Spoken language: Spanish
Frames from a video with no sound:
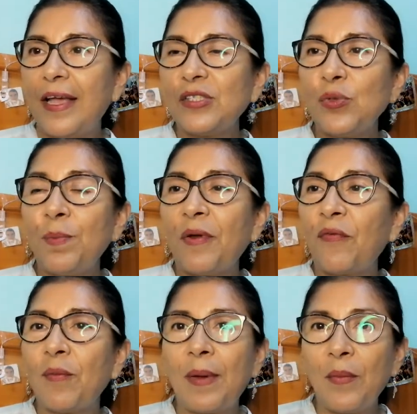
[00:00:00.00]
Es un
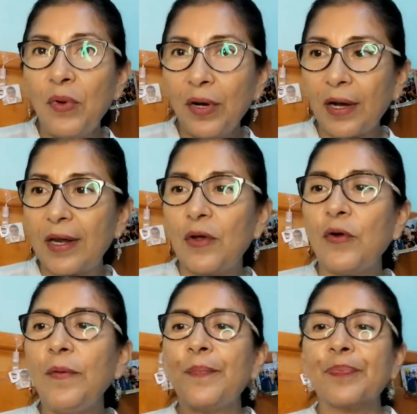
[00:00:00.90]
perfume muy
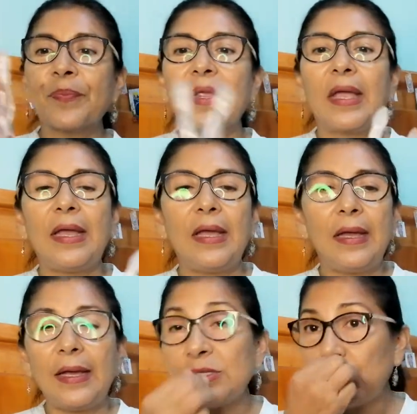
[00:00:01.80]
rico,
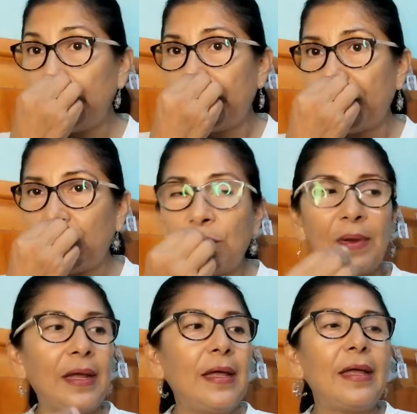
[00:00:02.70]
eh, es un
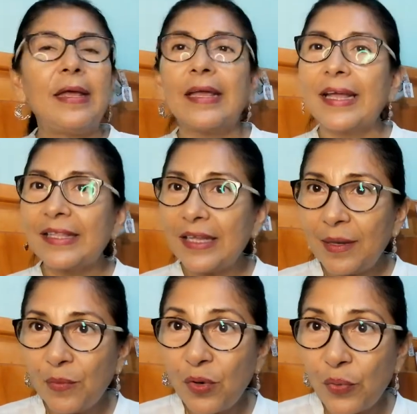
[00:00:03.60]
perfume que
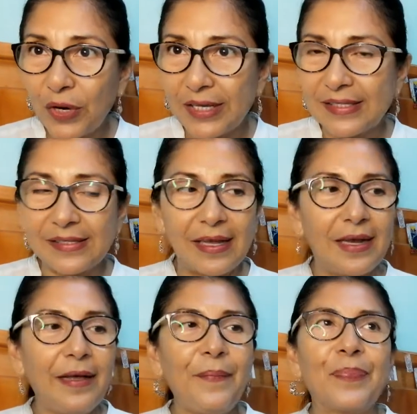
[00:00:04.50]
tiene muy buena
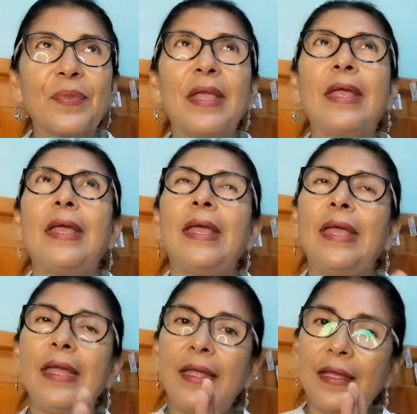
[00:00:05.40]
estela
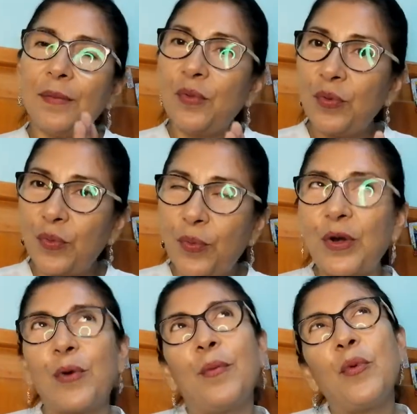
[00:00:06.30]
y muy
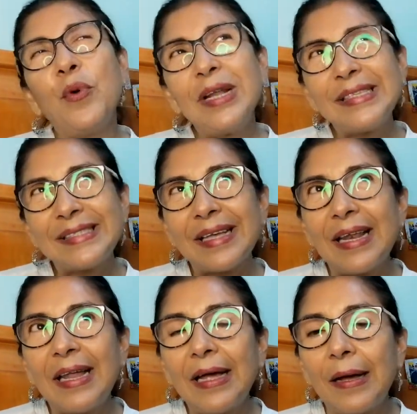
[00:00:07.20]
bueno, una
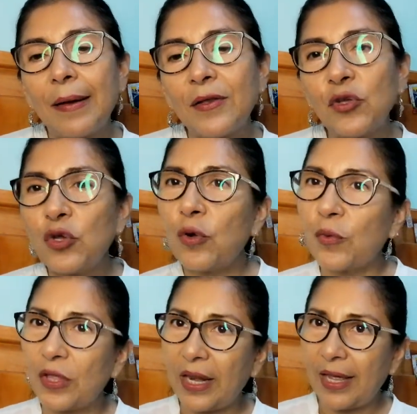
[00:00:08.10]
estela yo digo
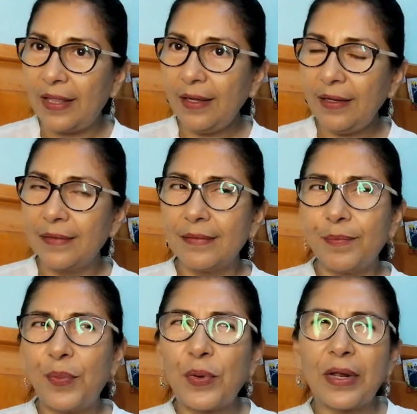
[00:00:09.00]
moderada
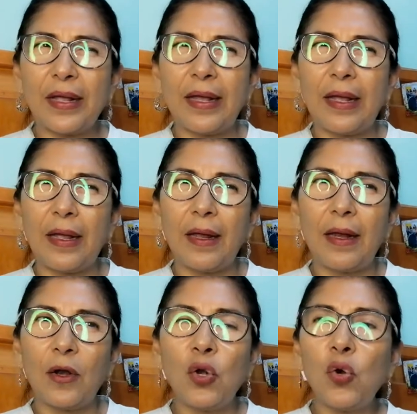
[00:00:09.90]

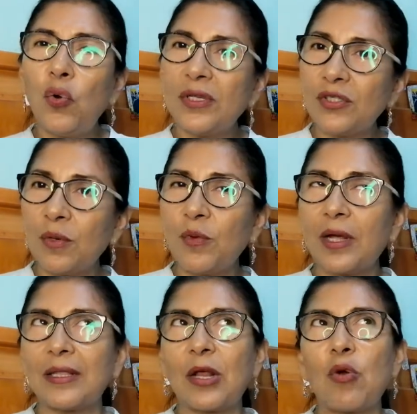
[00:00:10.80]
porque no es
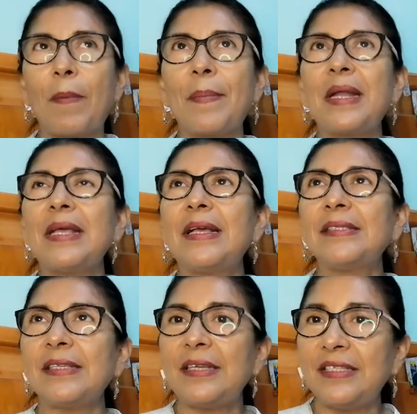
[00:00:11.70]
como que te lo
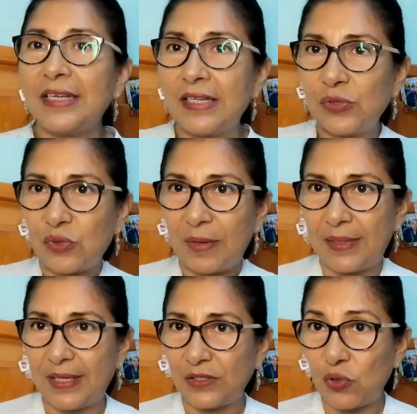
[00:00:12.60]
apliques y llenes una
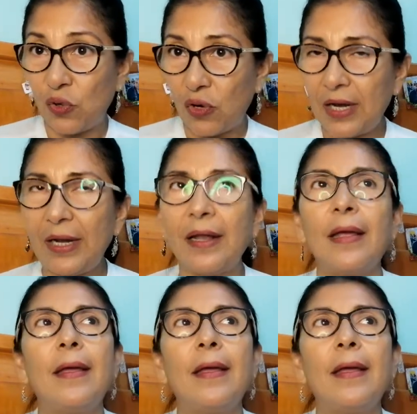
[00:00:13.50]
habitación con él,